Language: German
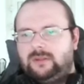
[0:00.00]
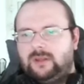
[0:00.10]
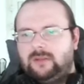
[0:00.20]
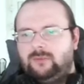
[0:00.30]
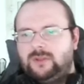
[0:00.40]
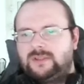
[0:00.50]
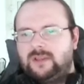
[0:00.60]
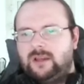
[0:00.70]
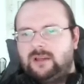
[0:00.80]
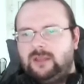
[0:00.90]
Dann würde ich
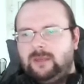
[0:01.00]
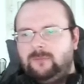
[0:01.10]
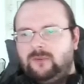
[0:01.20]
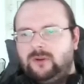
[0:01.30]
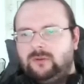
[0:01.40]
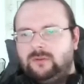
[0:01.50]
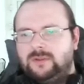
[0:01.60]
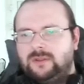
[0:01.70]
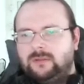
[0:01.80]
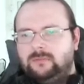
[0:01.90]
sagen, geben wir
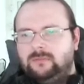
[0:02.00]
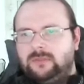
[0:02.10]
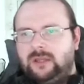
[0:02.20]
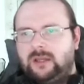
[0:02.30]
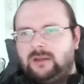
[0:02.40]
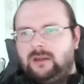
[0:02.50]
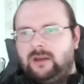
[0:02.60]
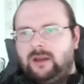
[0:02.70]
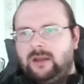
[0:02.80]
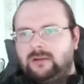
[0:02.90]
unserem
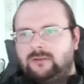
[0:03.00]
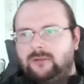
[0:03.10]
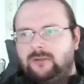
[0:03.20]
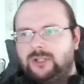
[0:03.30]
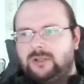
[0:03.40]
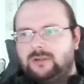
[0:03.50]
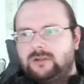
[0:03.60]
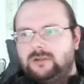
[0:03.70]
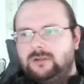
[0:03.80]
Gegner einen Treasure.